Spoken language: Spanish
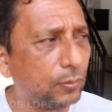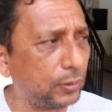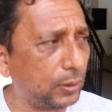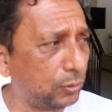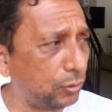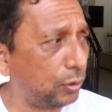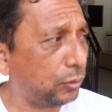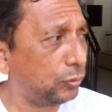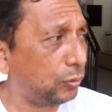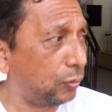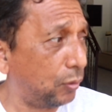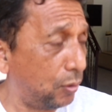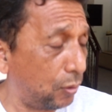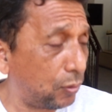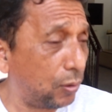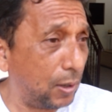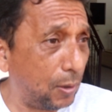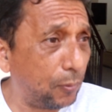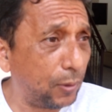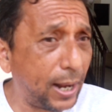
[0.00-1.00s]
con, con los
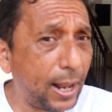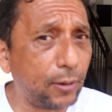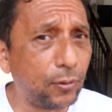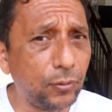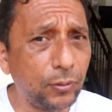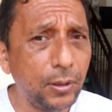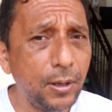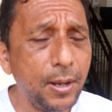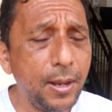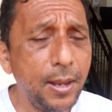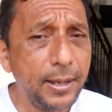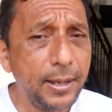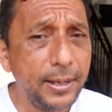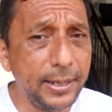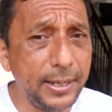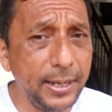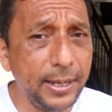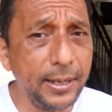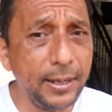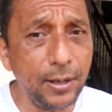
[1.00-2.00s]
colaboraron
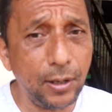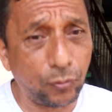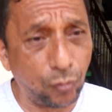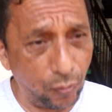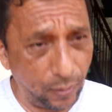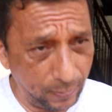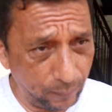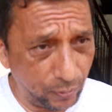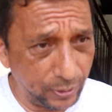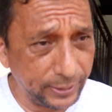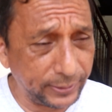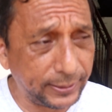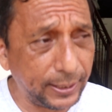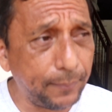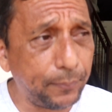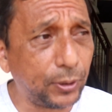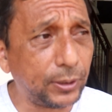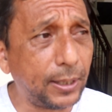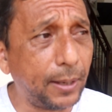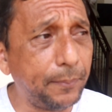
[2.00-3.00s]
y con el
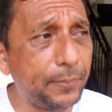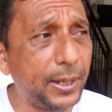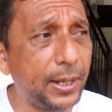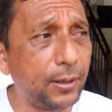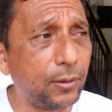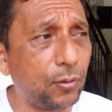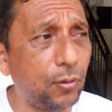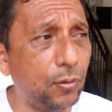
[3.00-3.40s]
municipio también,